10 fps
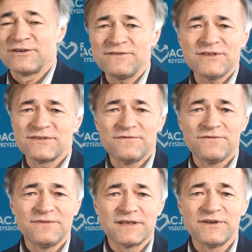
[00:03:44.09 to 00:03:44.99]
Oczywiście są
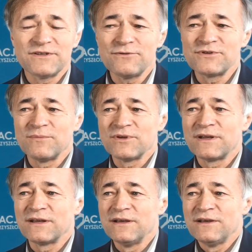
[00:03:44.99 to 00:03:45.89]
na świecie różne
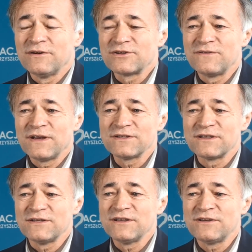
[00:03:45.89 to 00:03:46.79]
modele odżywiania się
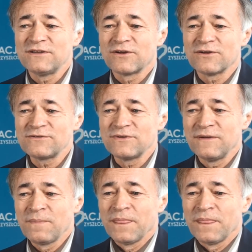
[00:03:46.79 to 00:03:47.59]
i dzieci, i dorosłych.